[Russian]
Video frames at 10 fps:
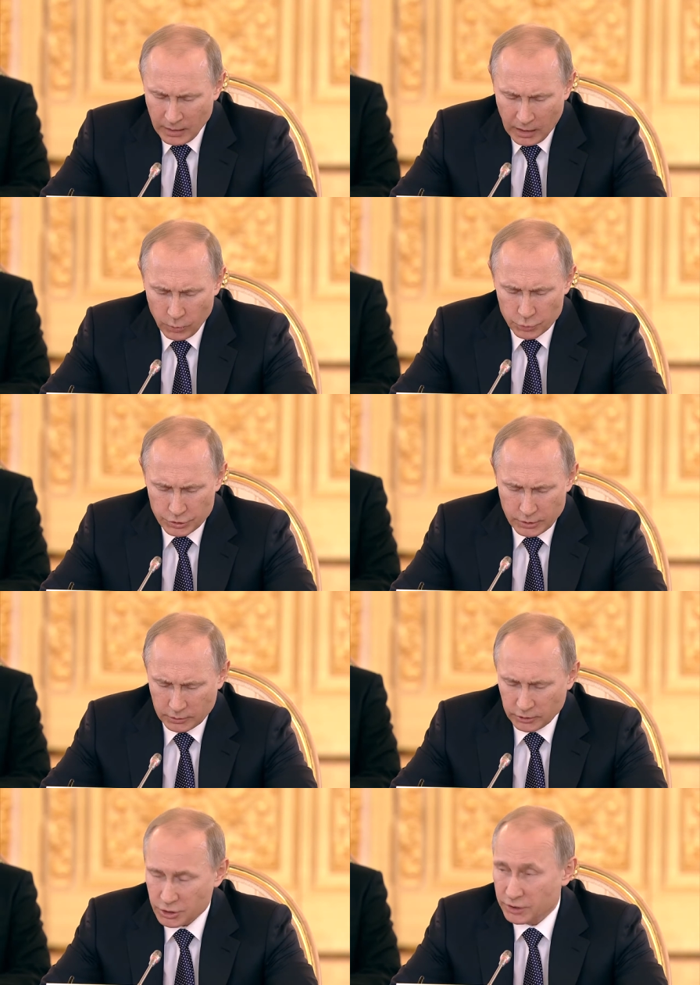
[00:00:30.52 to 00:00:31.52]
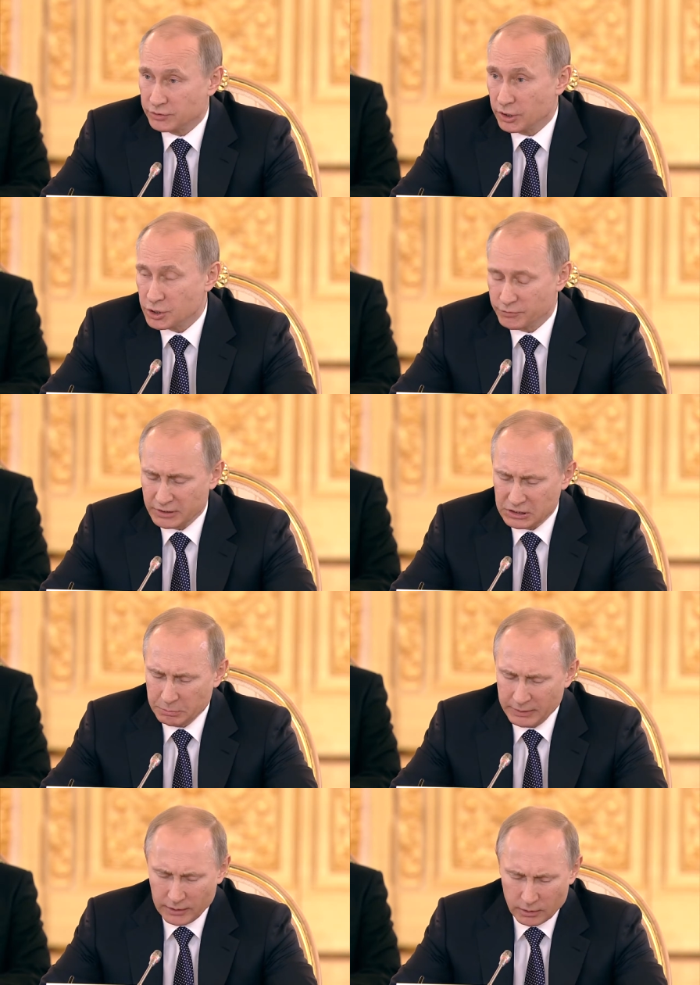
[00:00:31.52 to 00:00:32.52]
А уже к нашей встрече в
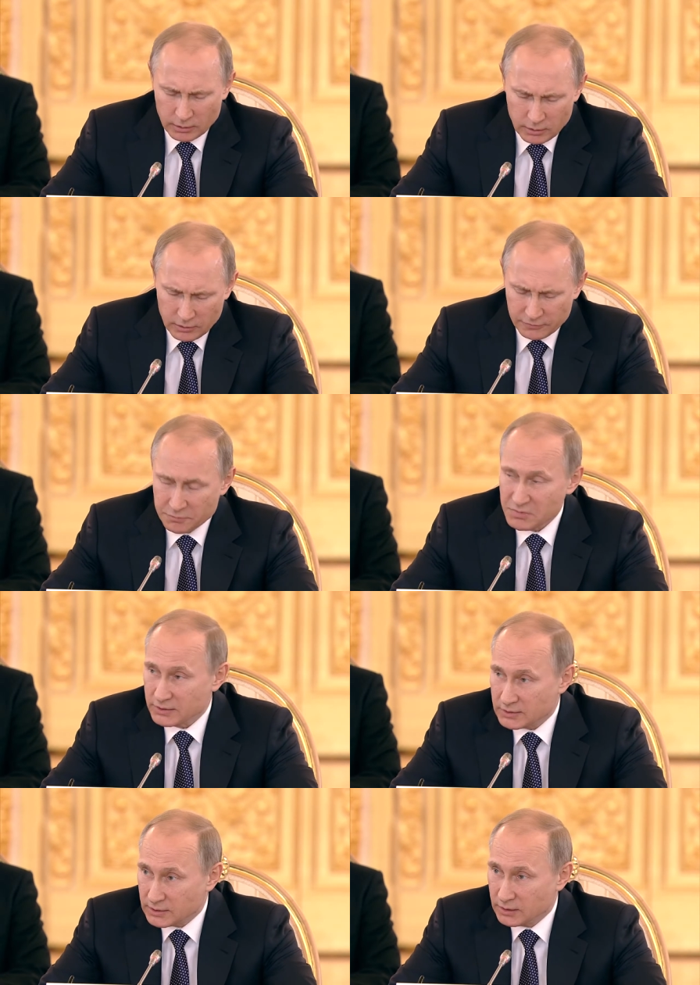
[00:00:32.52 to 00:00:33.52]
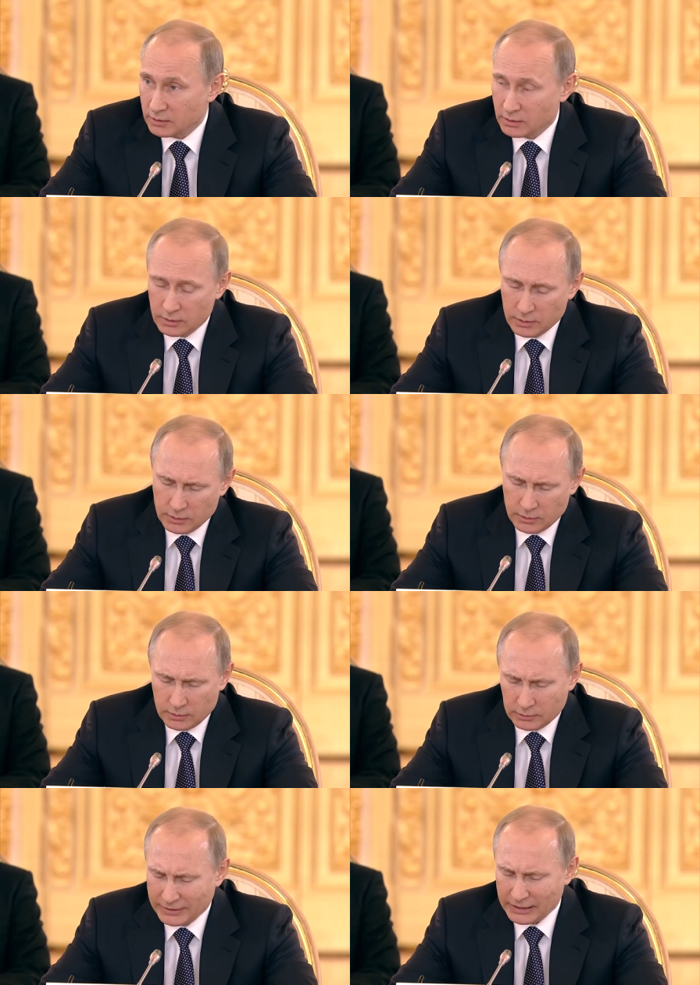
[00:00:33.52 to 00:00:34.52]
октябре в Минске
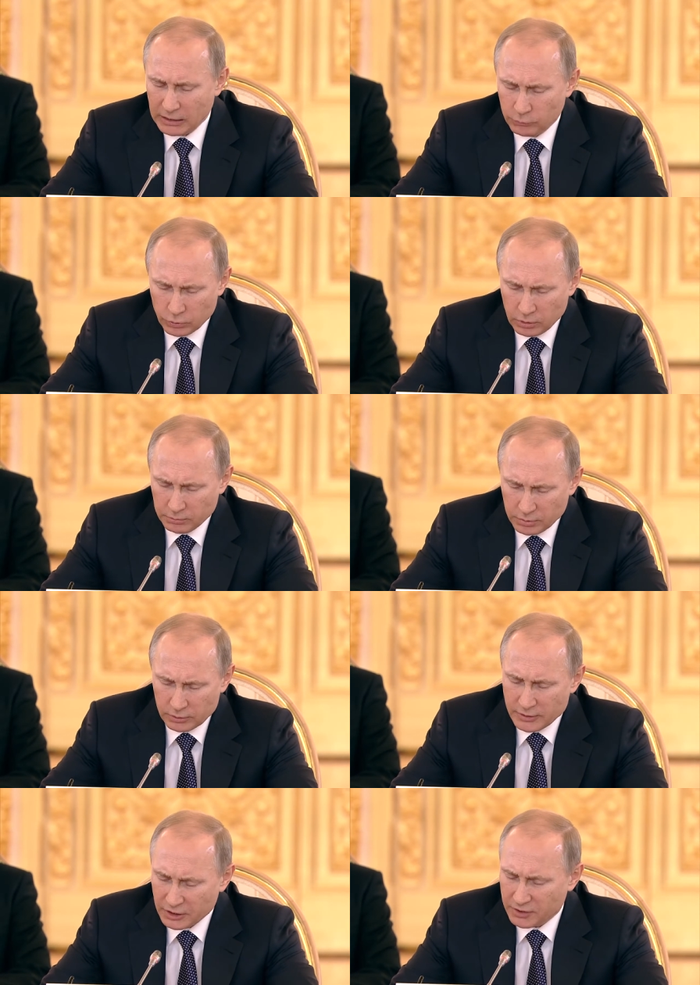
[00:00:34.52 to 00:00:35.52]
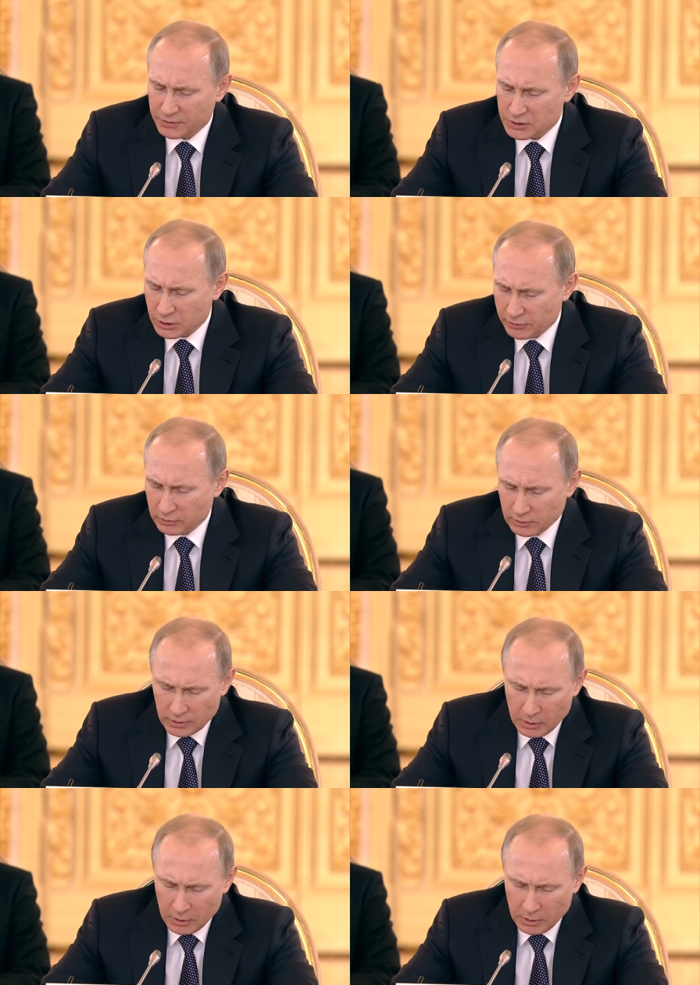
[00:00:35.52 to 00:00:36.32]
договор был ратифицирован